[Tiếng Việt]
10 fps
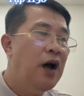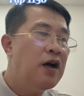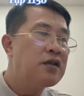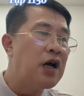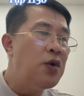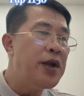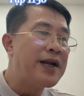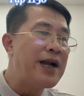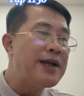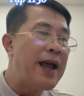Sở huyền
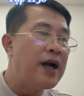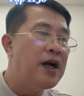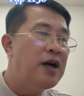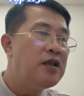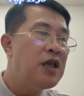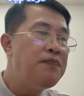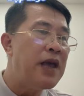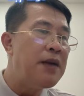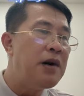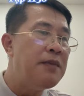cách nào, nhấp
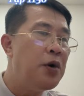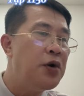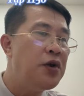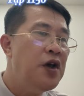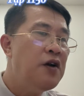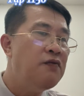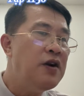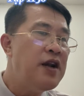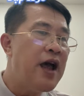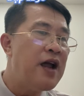nhẹ bờ môi
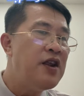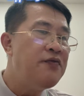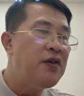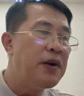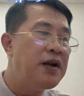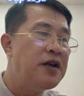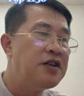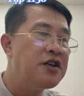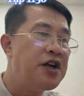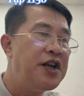vẫn là riêng phần mình
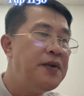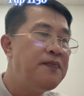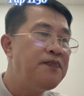rời đi.